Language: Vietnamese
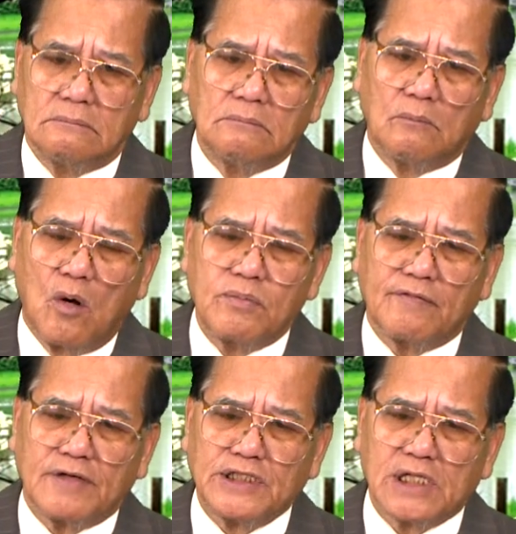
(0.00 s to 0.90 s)

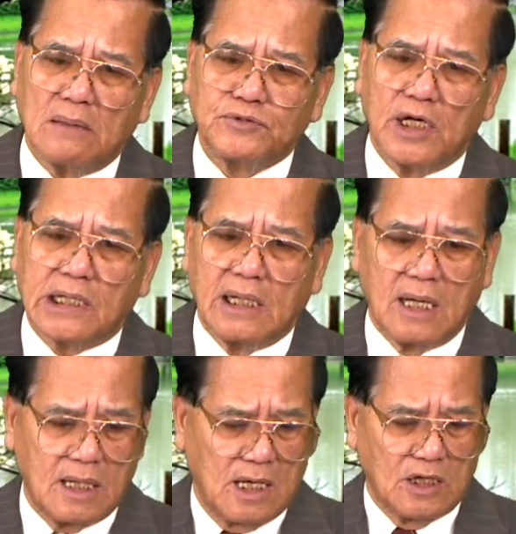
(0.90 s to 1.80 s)
40% trước
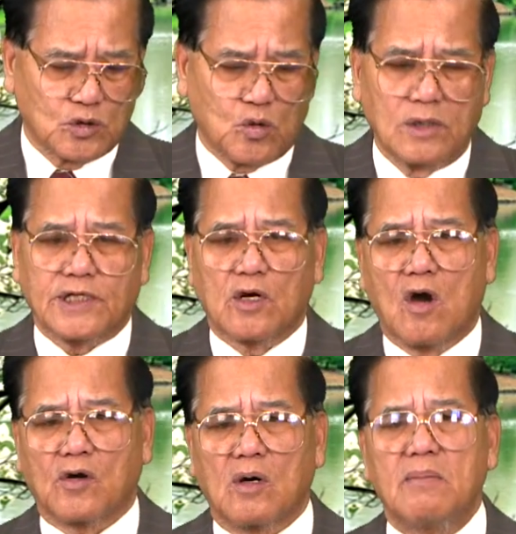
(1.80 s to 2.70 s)
kia xuống chỉ
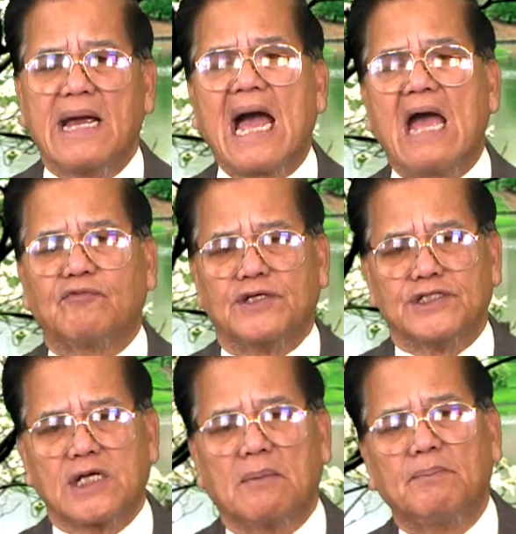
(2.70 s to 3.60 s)
còn có
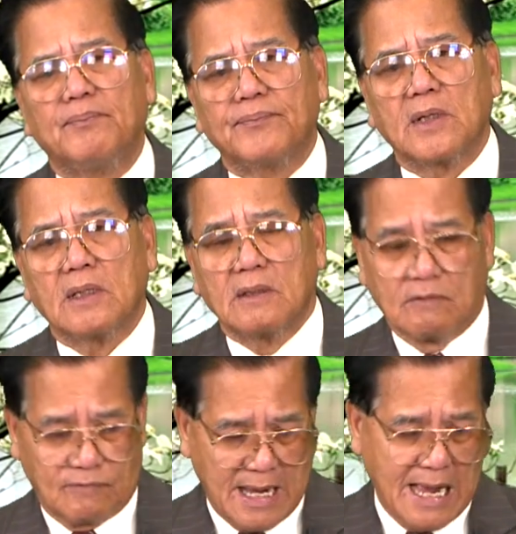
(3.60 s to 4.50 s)
12%.
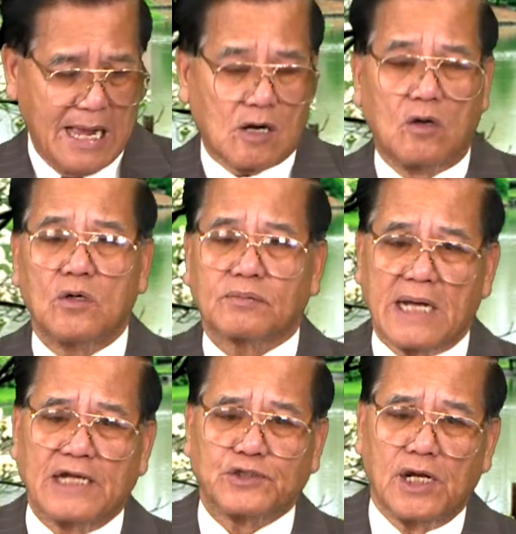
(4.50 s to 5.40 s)
Và có lúc
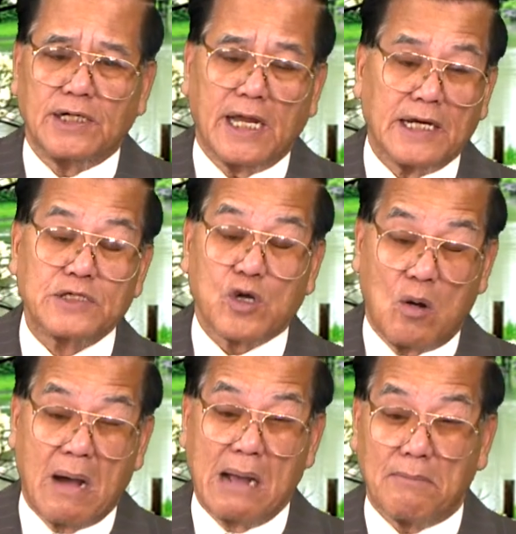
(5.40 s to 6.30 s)
đài CNN đã treo
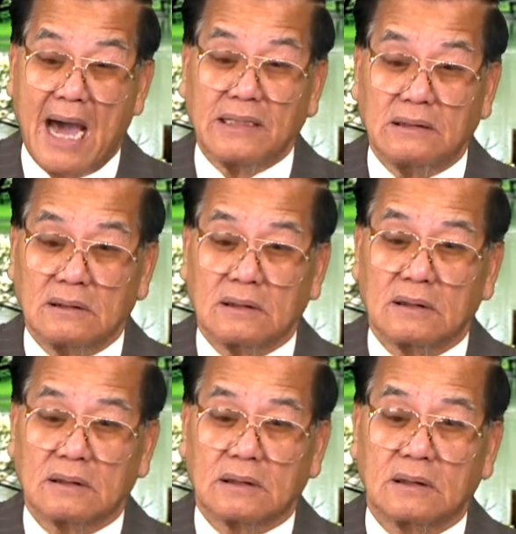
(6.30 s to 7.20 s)
bảng bán
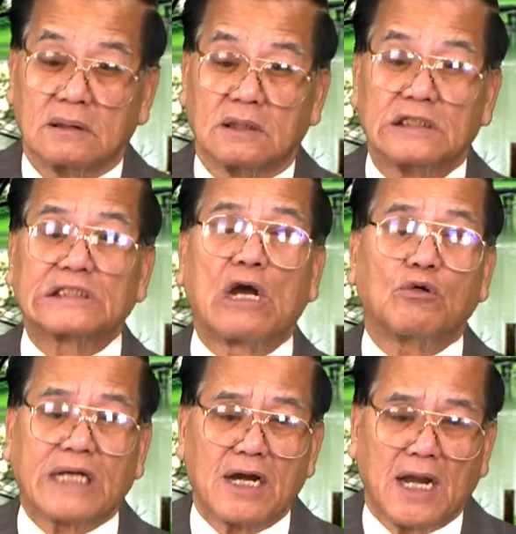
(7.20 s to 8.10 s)
từ 6
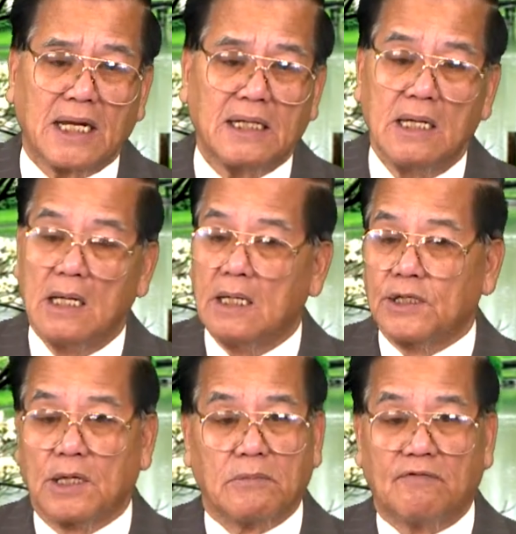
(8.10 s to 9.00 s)
tháng nay
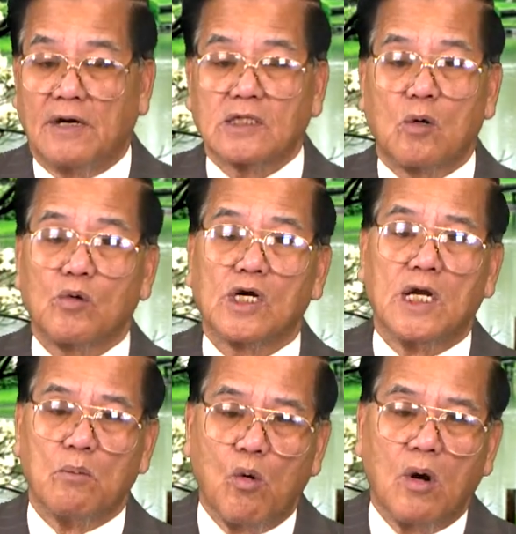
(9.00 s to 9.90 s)
nhưng mà vẫn không có
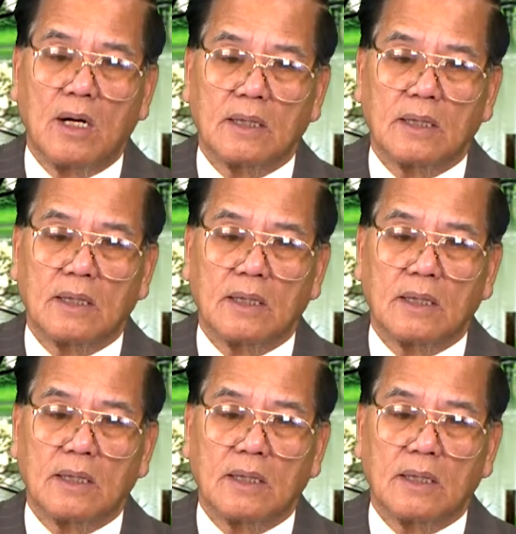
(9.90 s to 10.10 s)
người mua.